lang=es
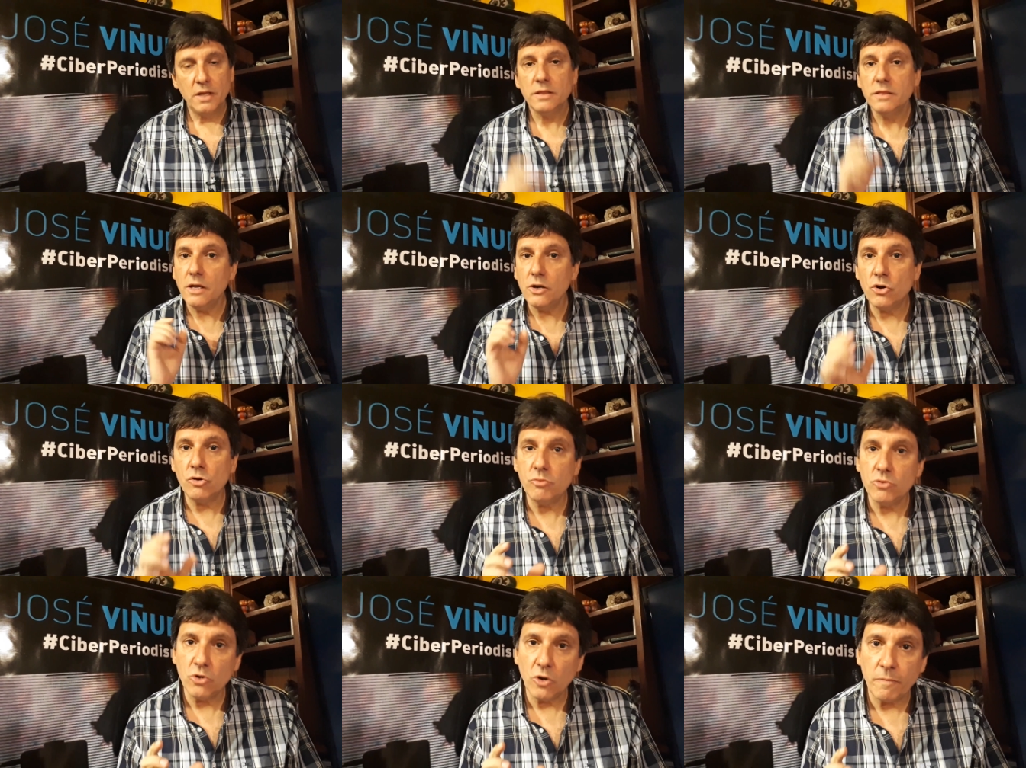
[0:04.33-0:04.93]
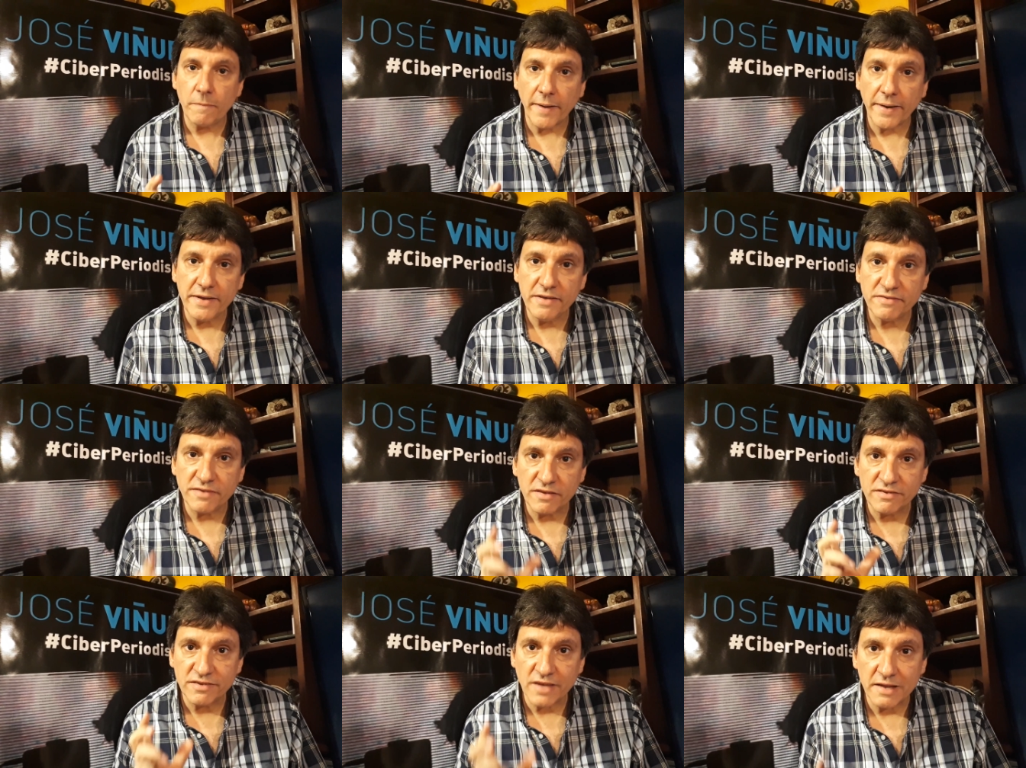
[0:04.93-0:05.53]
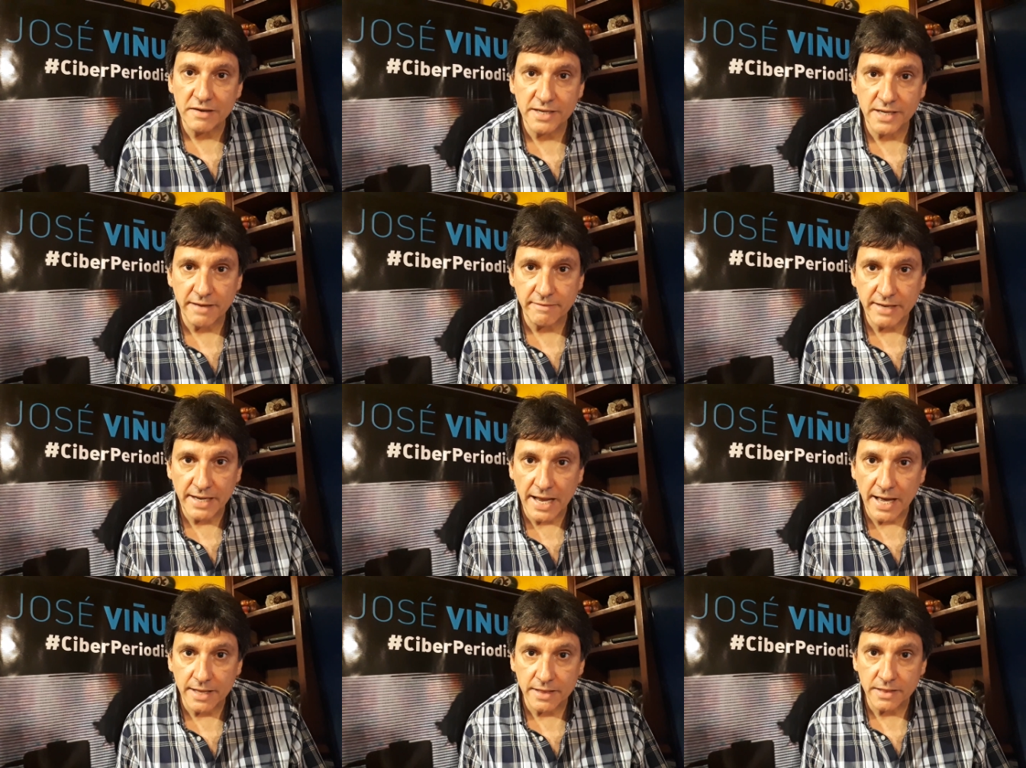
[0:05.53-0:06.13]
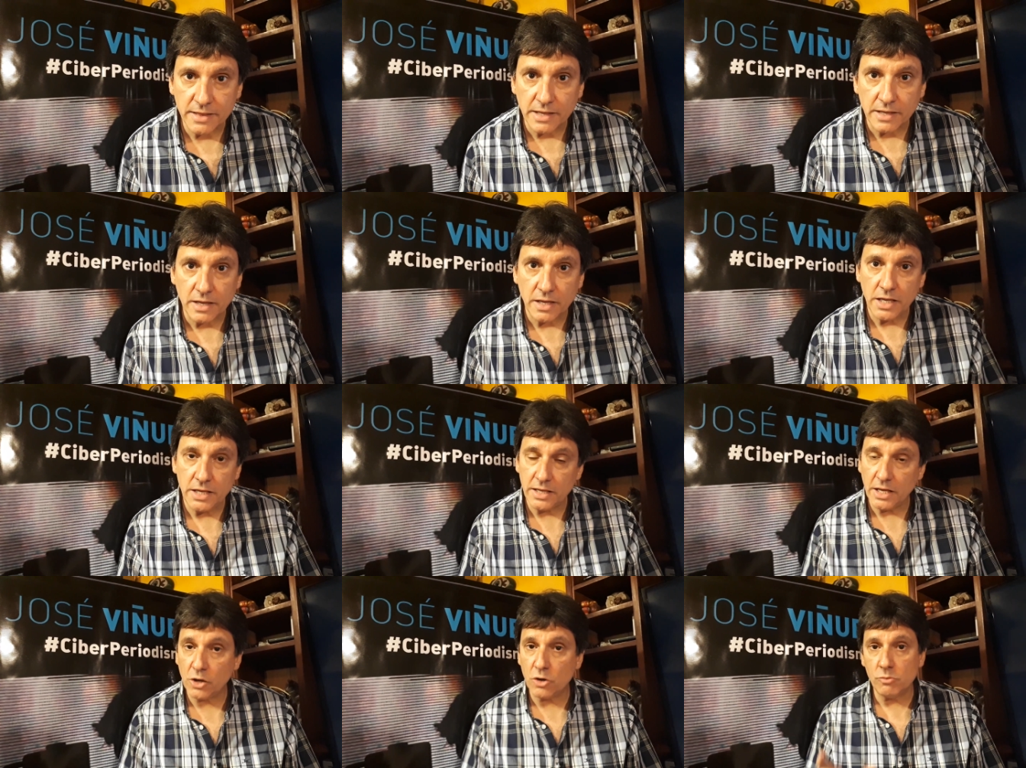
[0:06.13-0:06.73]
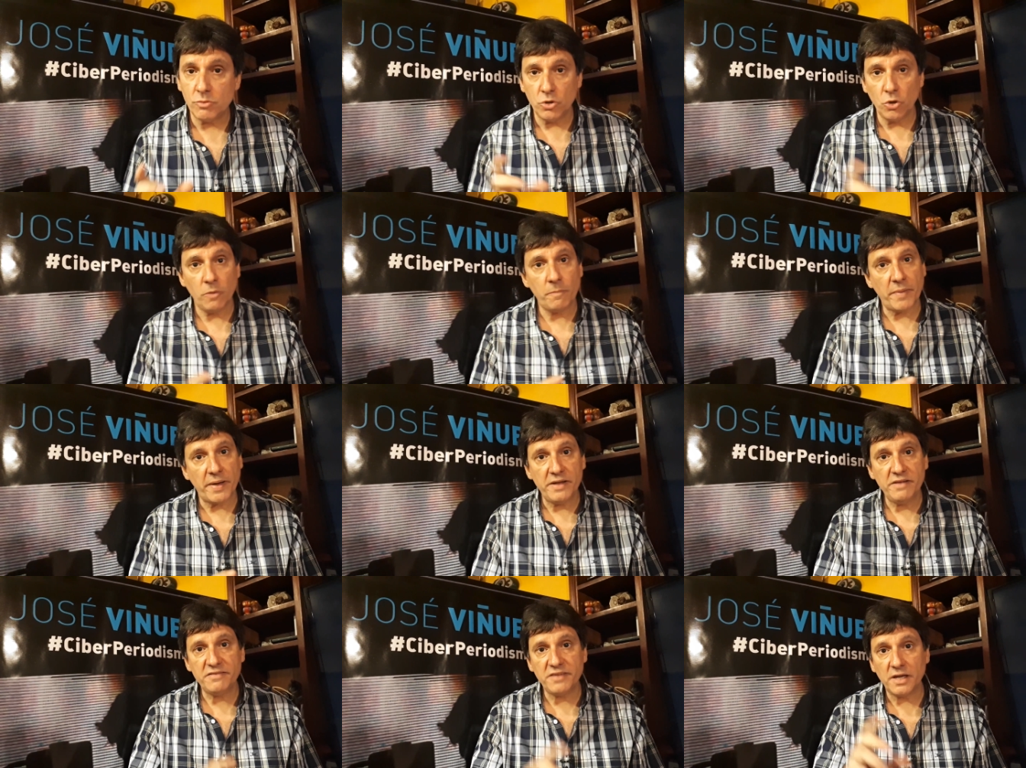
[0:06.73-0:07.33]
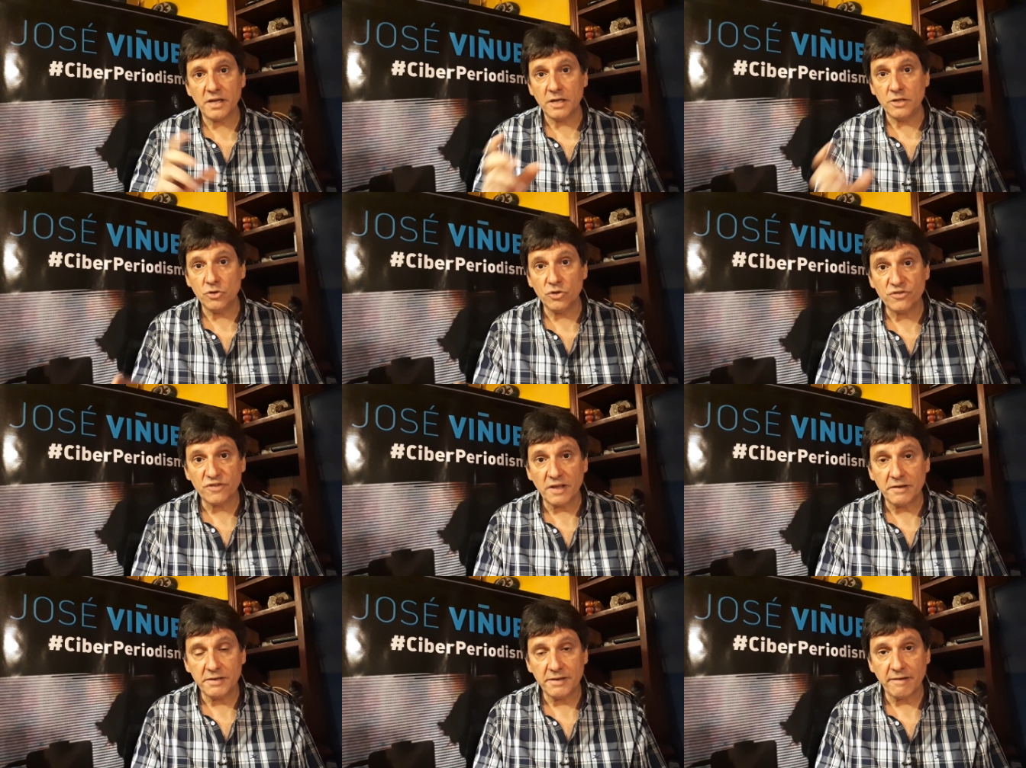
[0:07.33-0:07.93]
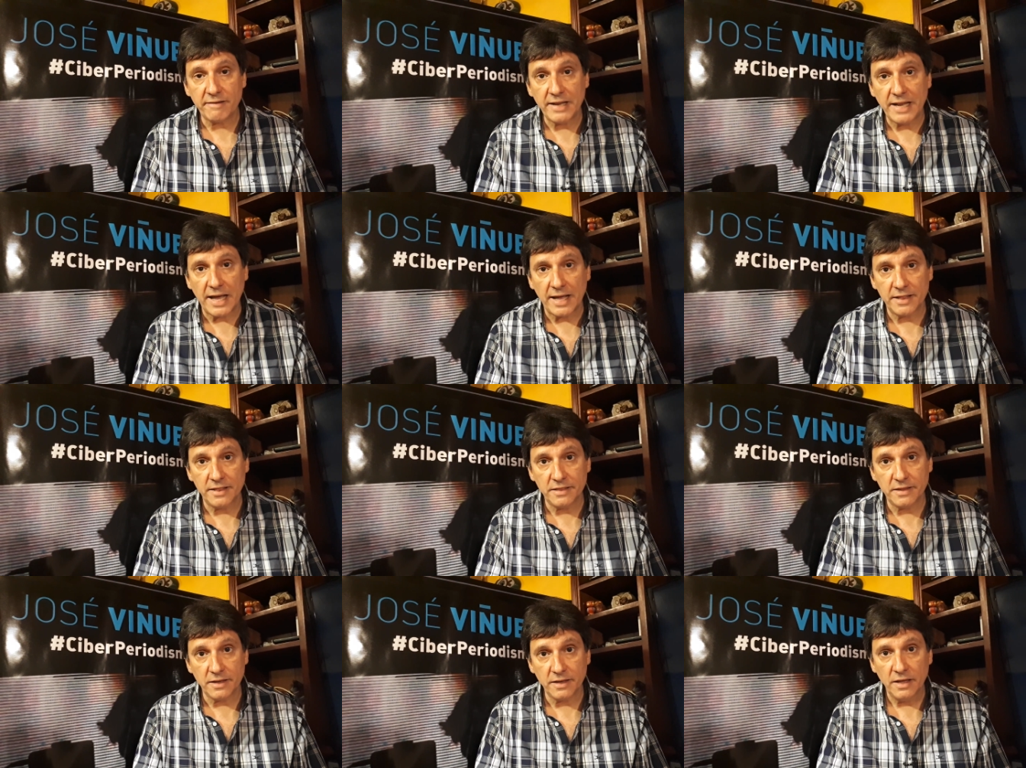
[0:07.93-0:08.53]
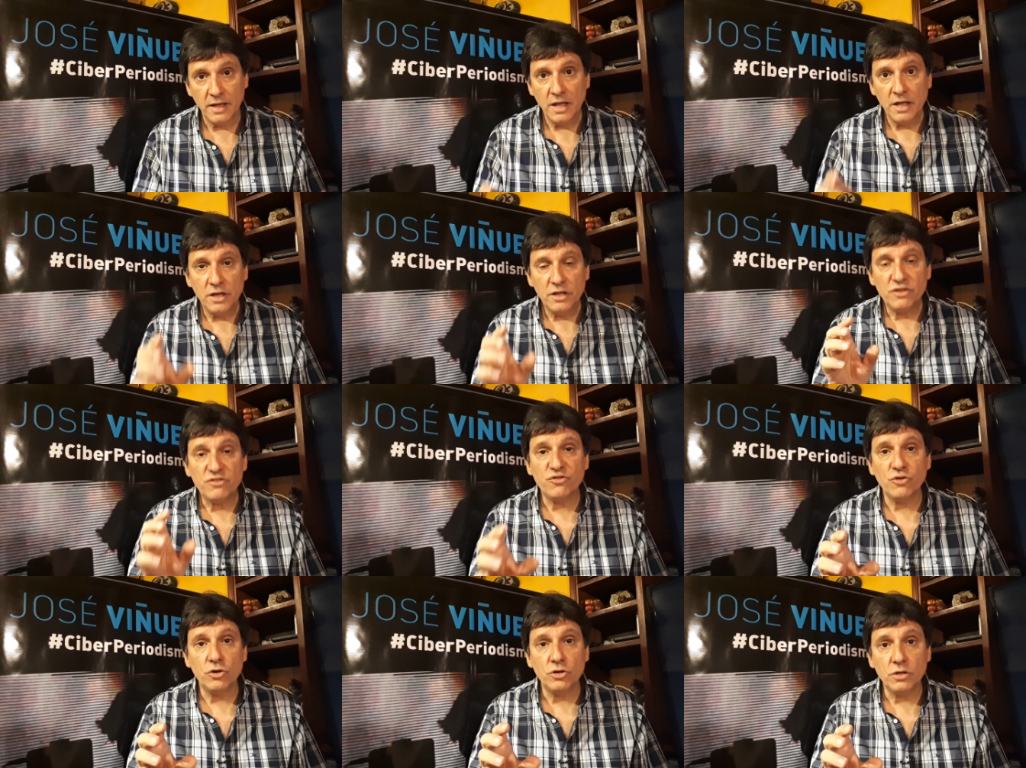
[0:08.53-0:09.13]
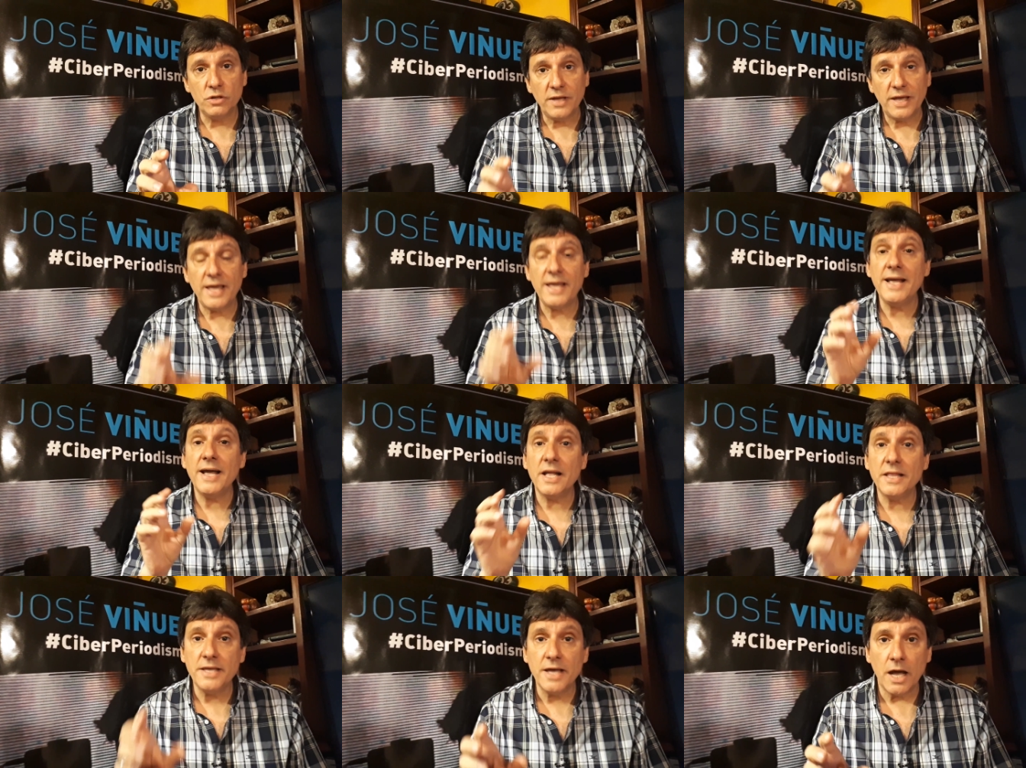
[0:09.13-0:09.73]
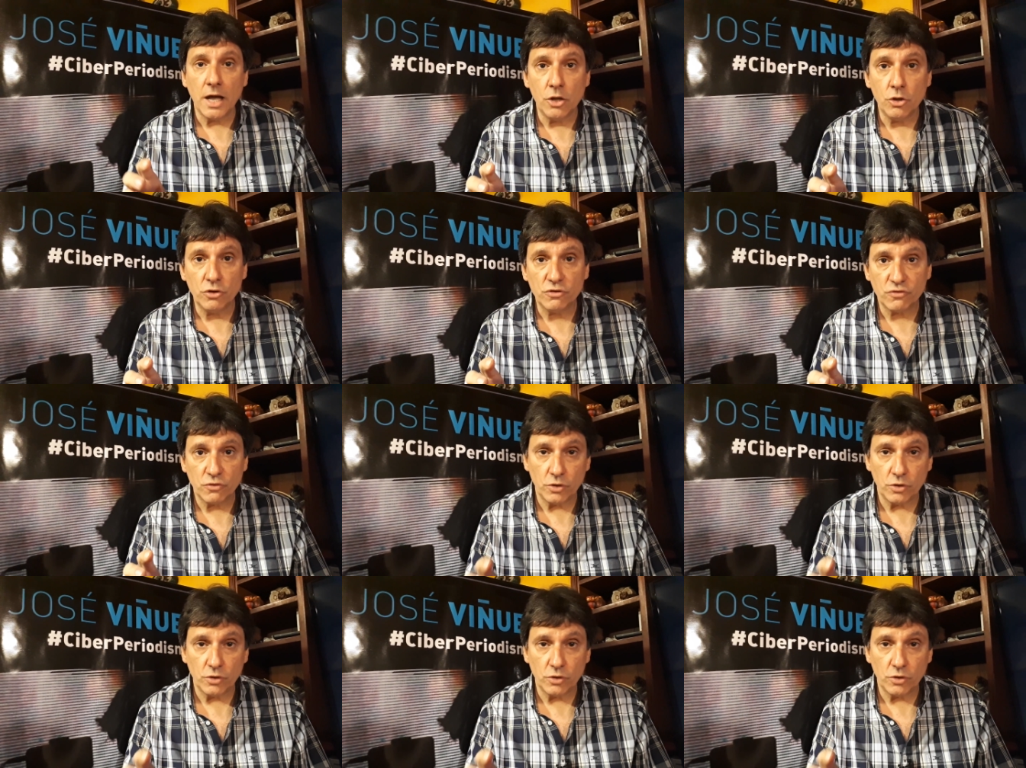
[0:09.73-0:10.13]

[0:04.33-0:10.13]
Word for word: de cómo los países salen adelante y de cómo los países que no salen adelante son engañados,